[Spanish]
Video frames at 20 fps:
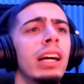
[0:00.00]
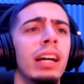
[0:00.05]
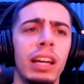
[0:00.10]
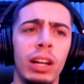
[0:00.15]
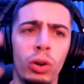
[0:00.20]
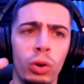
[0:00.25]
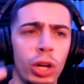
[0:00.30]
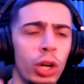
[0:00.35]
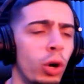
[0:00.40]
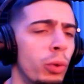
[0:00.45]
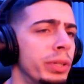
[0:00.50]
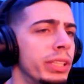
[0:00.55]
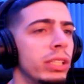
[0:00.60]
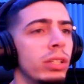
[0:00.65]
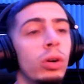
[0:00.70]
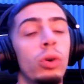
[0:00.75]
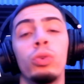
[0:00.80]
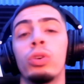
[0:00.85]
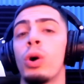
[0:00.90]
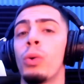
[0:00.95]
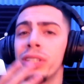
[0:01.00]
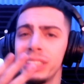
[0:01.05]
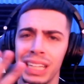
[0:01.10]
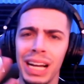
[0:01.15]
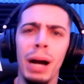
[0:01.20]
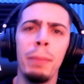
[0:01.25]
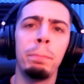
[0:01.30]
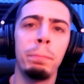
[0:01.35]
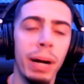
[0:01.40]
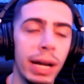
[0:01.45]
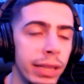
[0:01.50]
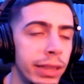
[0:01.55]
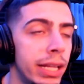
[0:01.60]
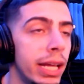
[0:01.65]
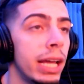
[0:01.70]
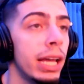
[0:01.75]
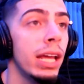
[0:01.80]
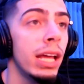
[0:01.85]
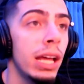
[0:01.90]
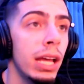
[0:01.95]
Creo que Obi tiró una. Voy a sacar un par
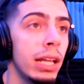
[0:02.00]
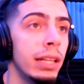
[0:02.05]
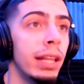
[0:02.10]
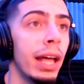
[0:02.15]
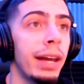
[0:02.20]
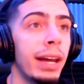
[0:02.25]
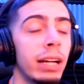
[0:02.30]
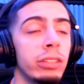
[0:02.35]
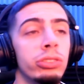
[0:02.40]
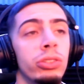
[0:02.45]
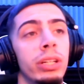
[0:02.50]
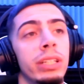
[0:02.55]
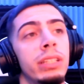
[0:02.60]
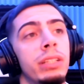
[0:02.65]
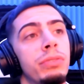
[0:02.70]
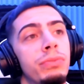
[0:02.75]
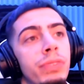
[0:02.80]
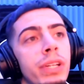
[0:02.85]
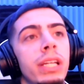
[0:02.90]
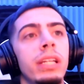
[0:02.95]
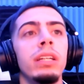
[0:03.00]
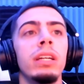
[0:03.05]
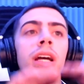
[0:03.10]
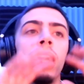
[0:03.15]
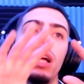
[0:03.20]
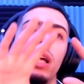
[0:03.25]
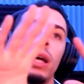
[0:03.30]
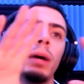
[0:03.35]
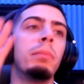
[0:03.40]
de, de reacciones de este fin.